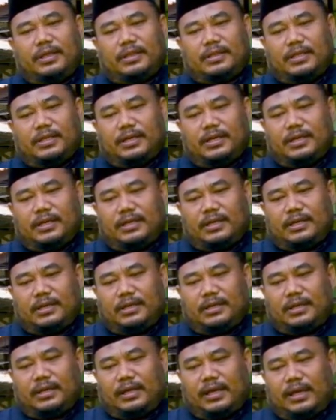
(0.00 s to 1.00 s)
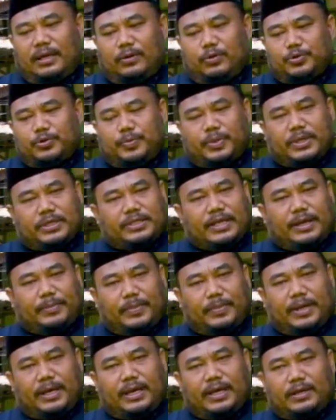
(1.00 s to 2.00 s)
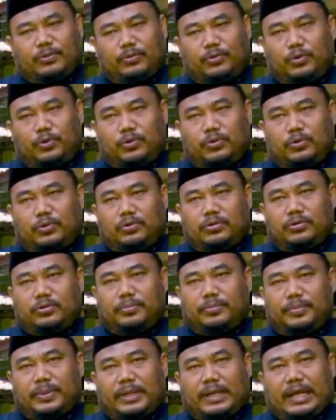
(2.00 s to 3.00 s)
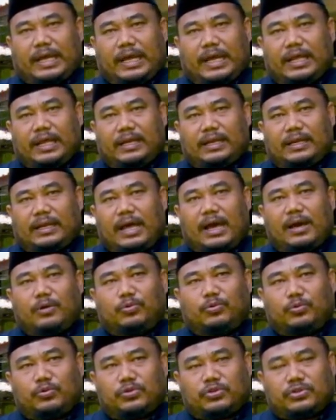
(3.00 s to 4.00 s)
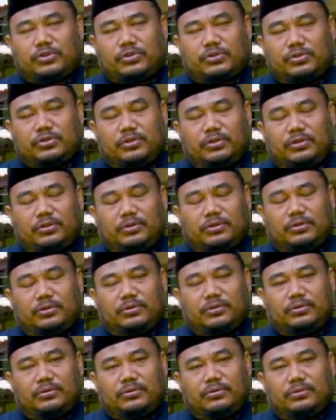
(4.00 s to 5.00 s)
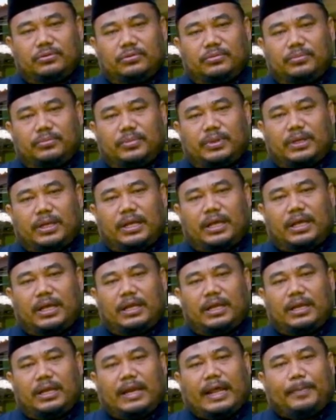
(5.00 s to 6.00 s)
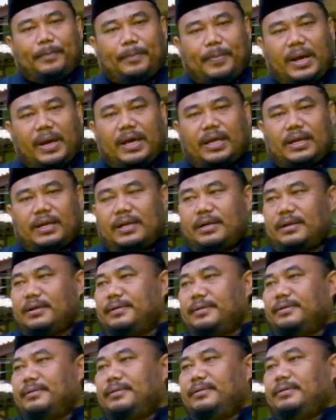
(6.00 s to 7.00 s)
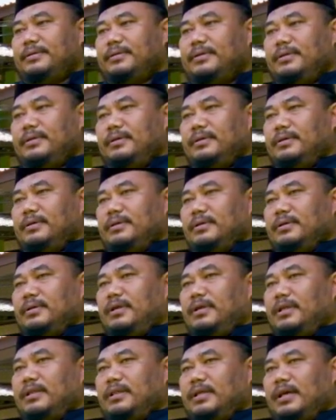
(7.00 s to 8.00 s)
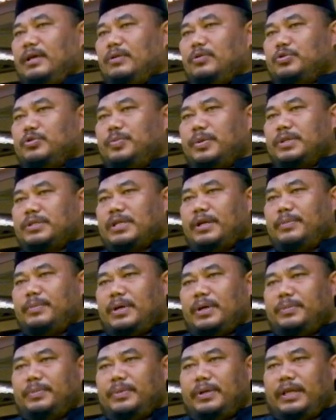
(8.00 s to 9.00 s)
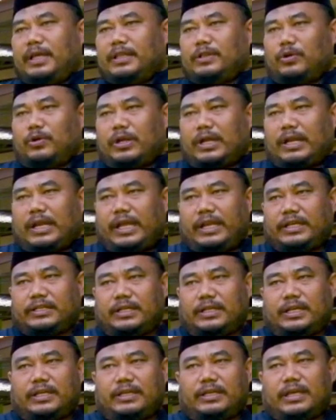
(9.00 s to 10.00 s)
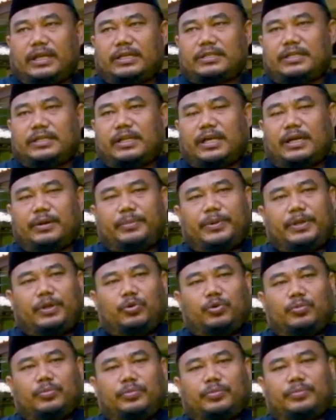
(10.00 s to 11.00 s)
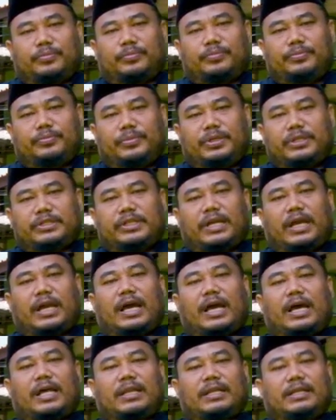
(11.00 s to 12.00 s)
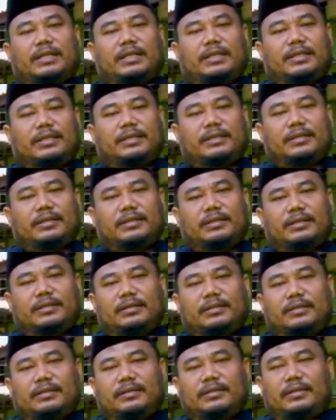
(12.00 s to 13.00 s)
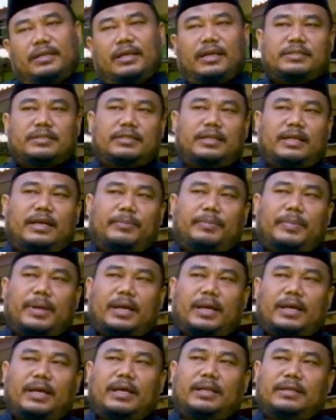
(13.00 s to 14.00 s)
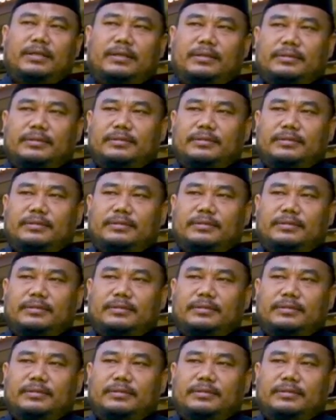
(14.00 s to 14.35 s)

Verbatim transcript: kita harus bersabar untuk menahan haus, menahan lapar. Kita harus bersabar melihat orang lain yang sedang minum di siang hari, yang sedang makan